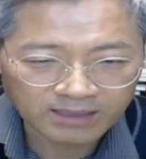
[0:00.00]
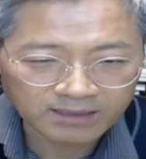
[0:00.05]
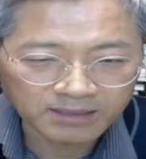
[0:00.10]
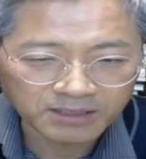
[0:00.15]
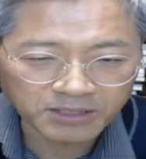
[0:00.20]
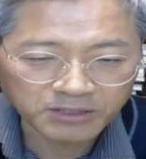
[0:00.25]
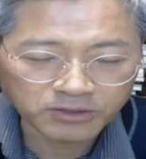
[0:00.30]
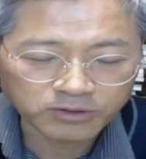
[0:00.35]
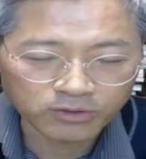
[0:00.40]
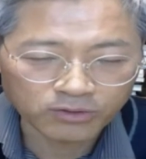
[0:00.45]

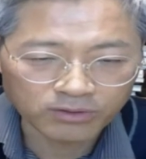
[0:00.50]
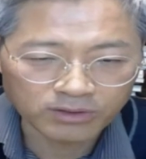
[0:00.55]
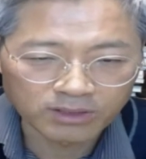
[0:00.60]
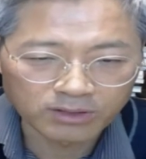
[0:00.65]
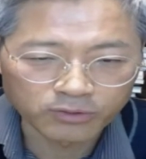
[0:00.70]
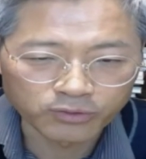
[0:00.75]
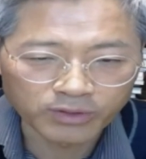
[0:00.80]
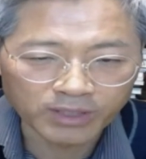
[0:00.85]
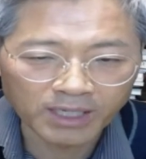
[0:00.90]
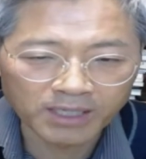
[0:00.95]
그리스도를
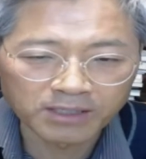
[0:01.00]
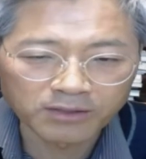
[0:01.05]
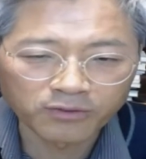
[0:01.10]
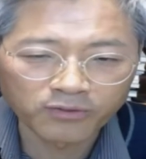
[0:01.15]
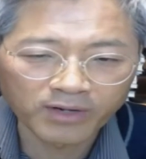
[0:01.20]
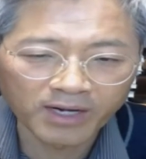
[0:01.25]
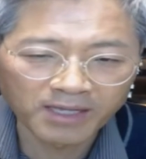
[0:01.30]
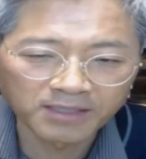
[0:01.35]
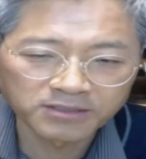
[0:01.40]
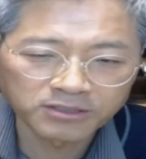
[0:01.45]
우리의
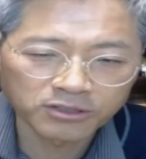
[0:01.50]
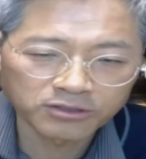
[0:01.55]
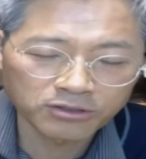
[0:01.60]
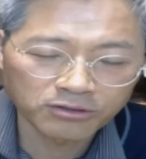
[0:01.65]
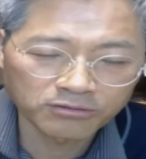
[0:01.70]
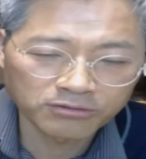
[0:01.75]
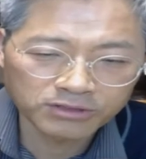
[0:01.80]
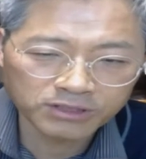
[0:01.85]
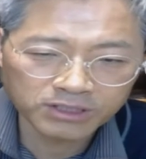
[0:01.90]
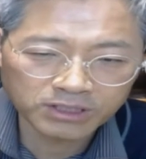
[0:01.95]
영혼에
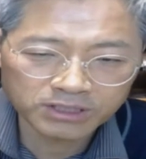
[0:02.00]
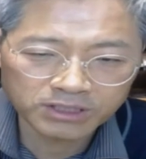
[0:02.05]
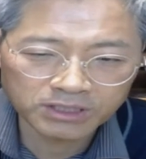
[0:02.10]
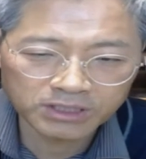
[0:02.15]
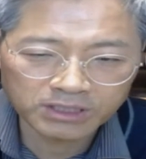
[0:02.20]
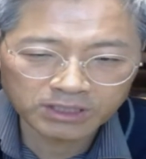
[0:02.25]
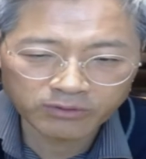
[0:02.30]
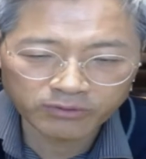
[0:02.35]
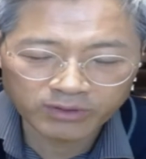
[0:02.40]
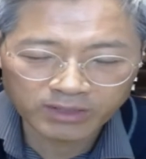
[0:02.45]

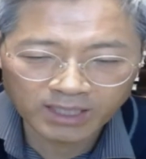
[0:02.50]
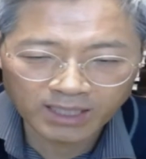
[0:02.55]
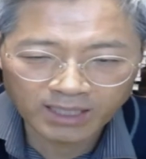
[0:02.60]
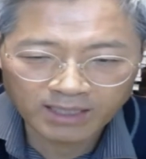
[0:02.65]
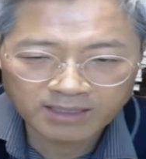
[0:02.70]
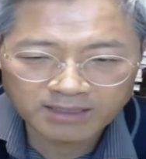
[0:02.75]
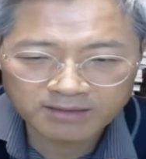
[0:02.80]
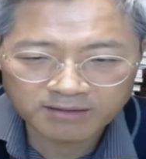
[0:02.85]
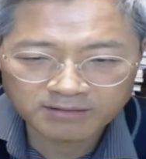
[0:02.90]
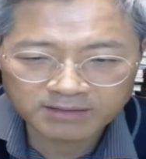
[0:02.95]
적용시키기
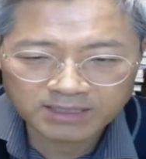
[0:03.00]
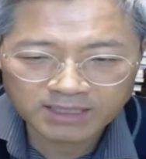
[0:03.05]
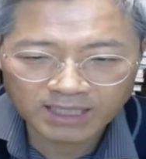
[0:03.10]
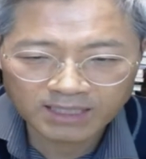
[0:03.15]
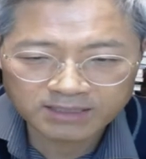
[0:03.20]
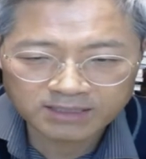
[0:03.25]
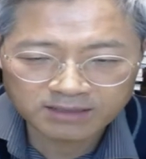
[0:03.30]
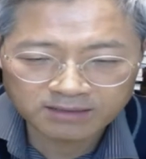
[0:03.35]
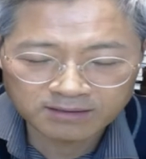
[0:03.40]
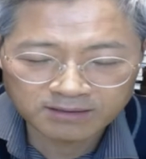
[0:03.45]
위해
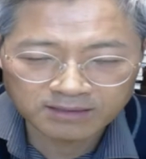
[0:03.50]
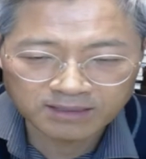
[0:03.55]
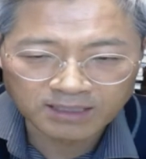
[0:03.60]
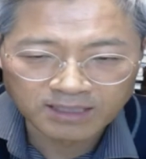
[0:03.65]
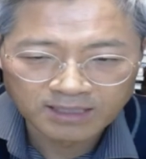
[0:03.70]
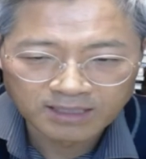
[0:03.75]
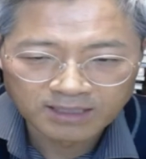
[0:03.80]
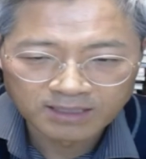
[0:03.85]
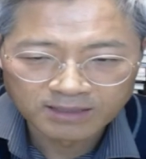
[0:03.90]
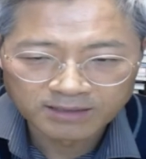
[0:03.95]
역사하시는
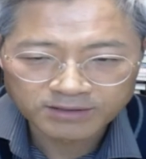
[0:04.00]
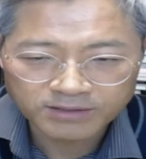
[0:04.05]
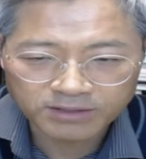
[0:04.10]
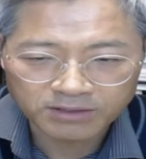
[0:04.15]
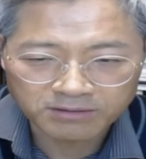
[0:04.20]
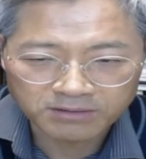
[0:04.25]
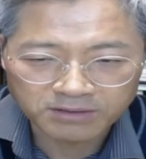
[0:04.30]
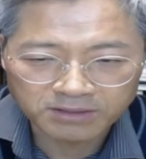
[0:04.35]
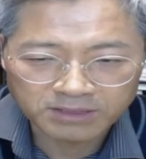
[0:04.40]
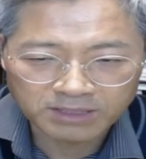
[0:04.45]

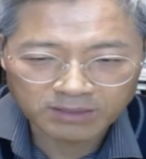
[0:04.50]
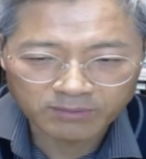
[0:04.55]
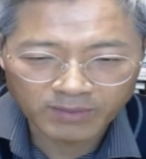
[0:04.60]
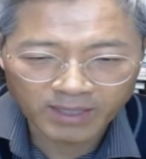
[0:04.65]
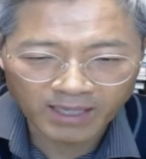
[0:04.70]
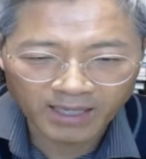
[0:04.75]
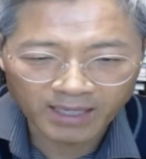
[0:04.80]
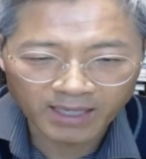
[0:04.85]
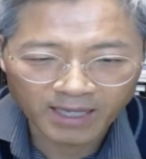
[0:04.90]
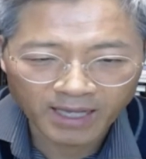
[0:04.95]

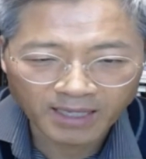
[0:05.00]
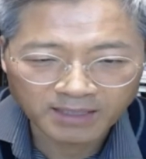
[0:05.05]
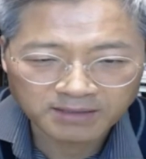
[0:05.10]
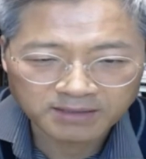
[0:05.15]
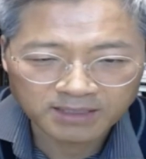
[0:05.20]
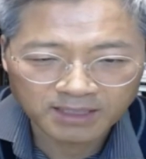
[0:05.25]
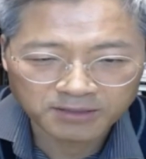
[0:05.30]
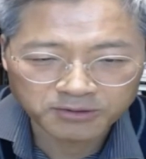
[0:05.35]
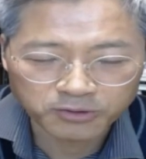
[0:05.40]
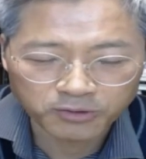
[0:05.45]
성령님의
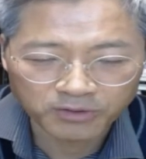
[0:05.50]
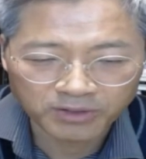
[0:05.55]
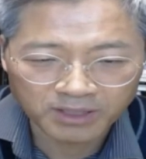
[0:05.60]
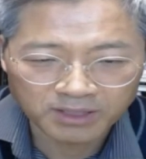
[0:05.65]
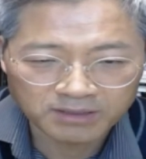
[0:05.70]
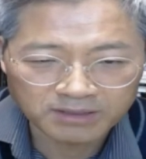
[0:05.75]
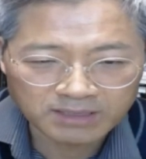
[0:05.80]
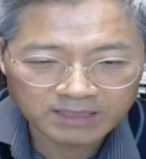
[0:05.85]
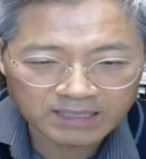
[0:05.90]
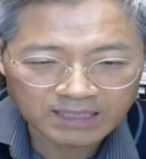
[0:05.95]
행사
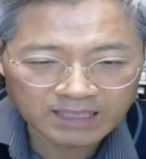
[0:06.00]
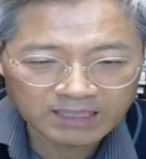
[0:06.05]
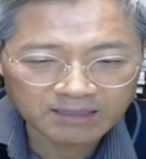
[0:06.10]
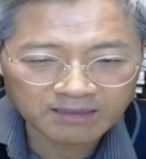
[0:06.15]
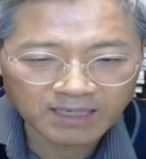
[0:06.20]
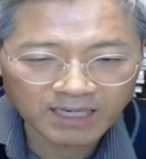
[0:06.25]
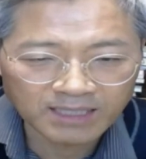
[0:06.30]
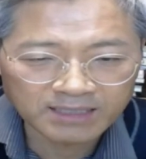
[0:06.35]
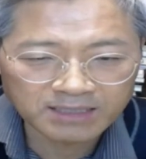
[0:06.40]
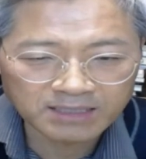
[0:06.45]
속에는
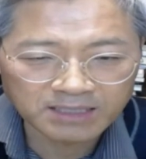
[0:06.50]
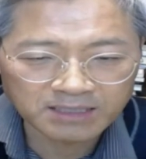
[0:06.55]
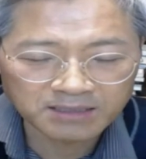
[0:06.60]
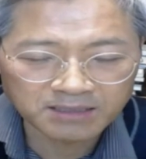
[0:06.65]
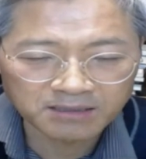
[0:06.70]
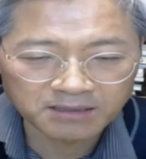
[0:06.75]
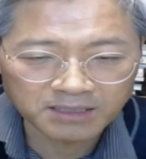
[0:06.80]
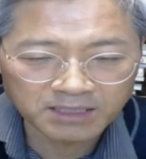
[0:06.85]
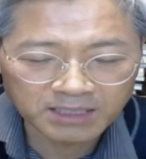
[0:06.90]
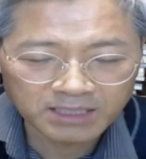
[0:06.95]
이러한
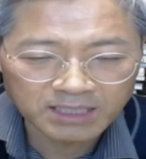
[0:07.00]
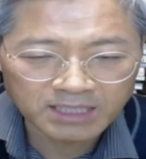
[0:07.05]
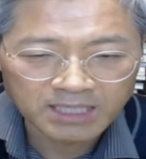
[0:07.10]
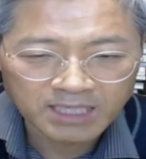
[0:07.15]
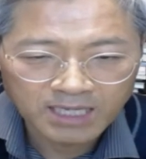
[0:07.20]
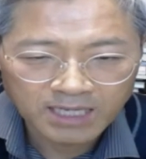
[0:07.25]
일들이